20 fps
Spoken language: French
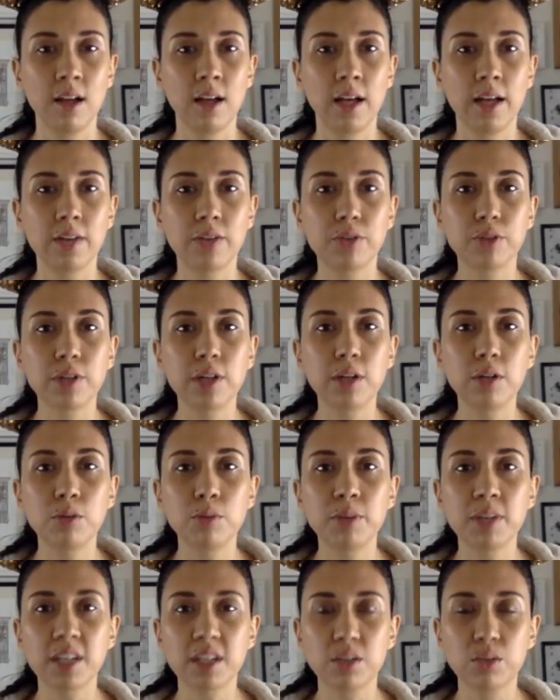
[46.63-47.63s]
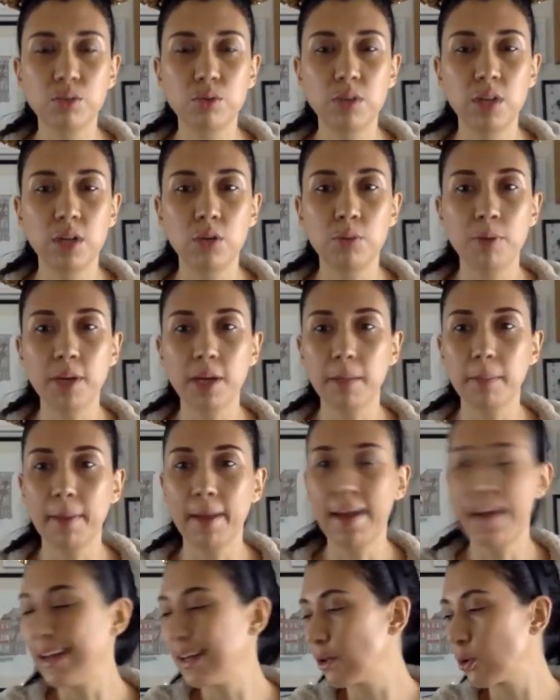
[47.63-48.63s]
Est-ce que la lumière est cool La lumière n'est
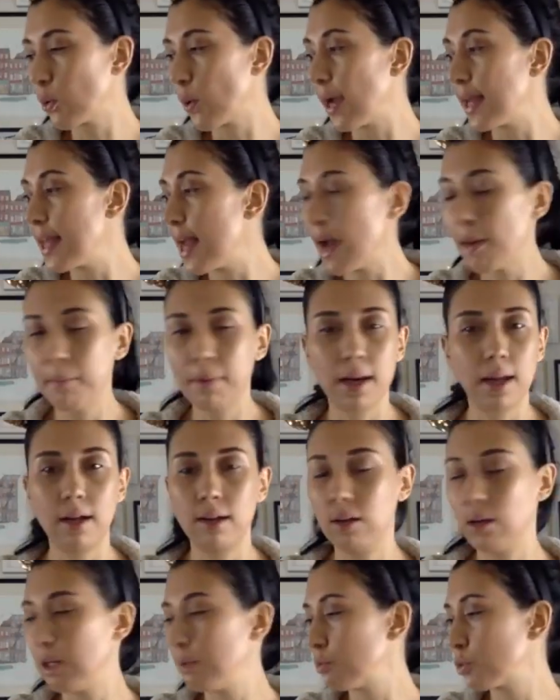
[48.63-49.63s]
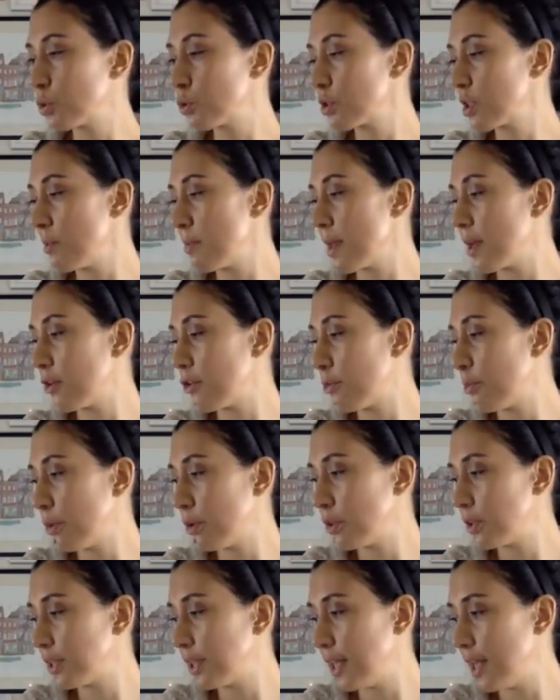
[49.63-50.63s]
pas incroyable. Hein. En même temps, j'ai mis un
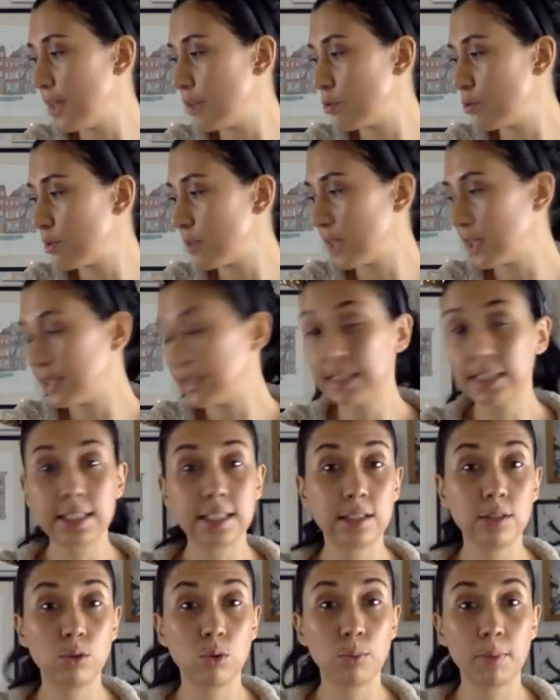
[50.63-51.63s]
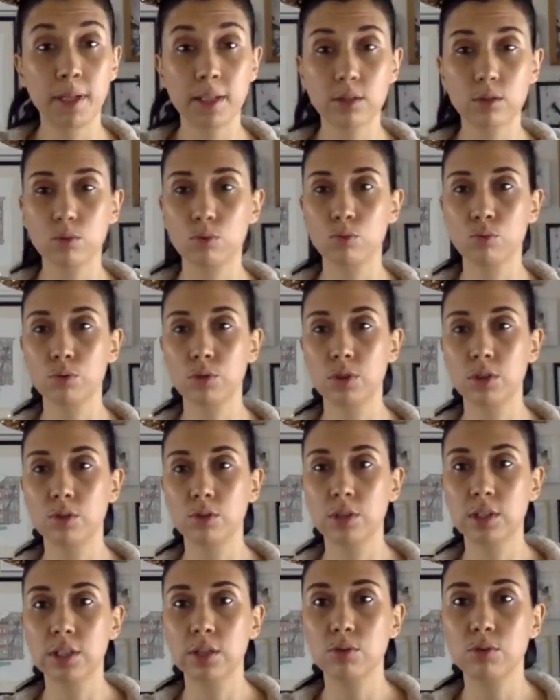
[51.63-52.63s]
spot qui est juste à 10 km, donc euh,
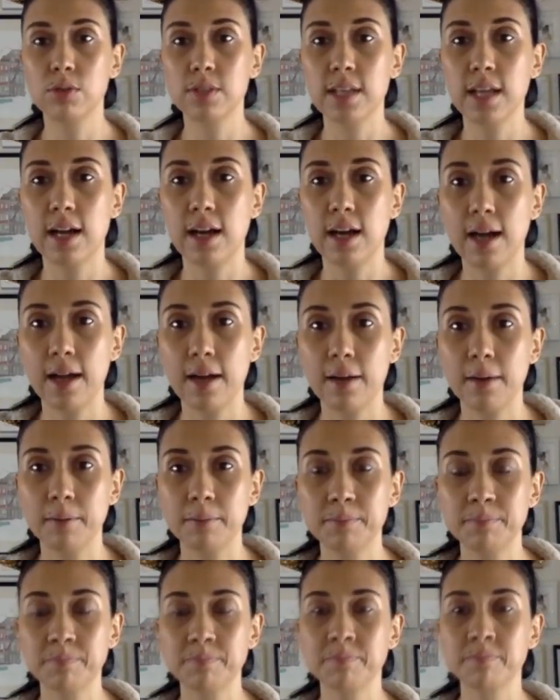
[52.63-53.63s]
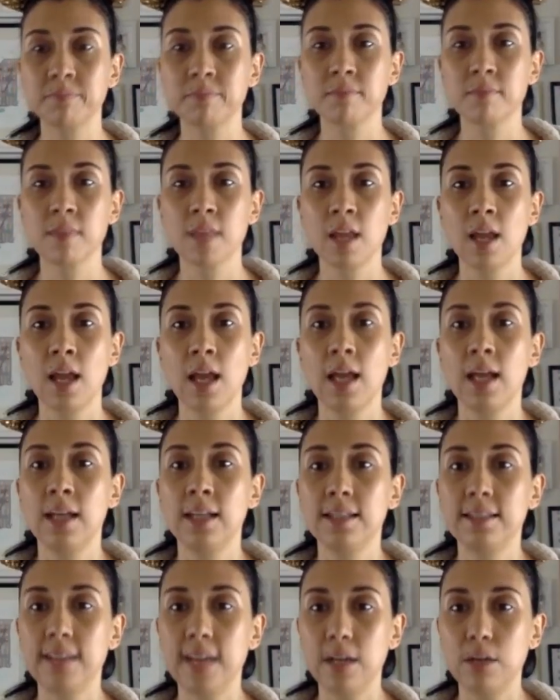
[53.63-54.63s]
qui ne sert à rien.
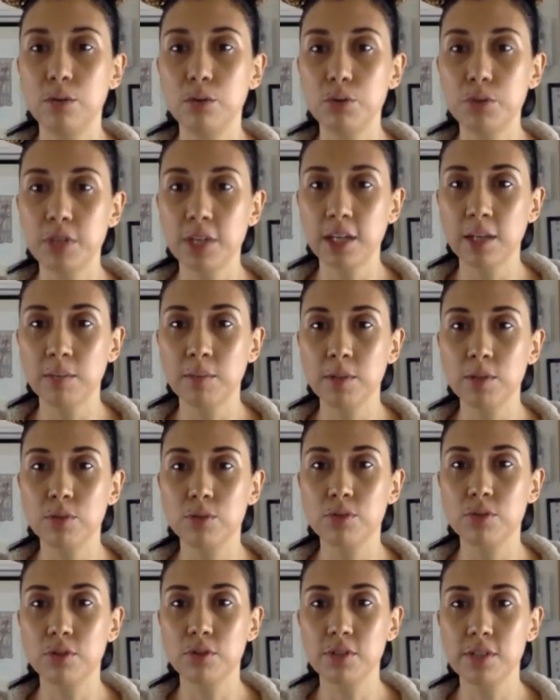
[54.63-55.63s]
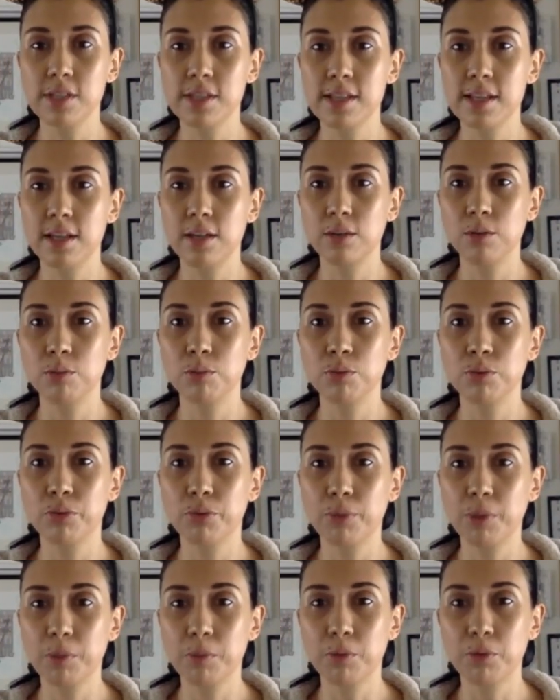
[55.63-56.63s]
Salut Jérémy de San Disneyland,
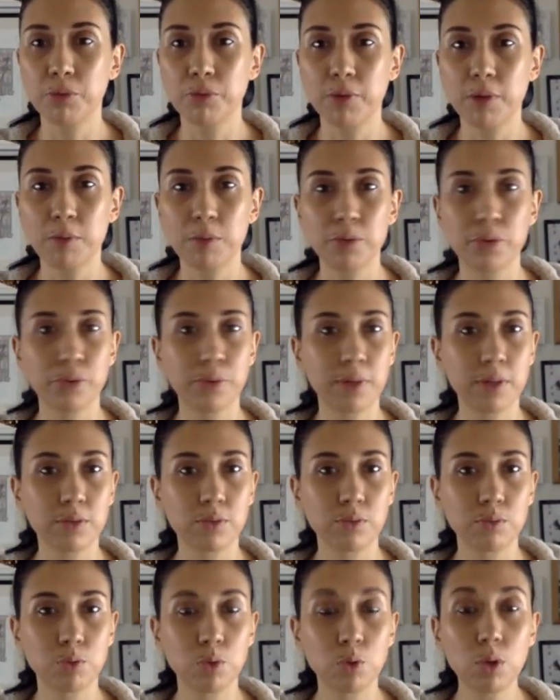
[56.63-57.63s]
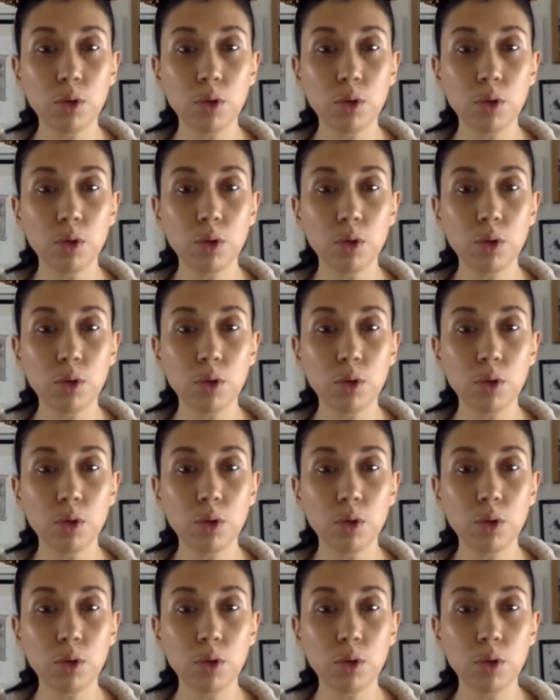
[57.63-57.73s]
bonsoir, bonsoir, bonsoir tout le monde.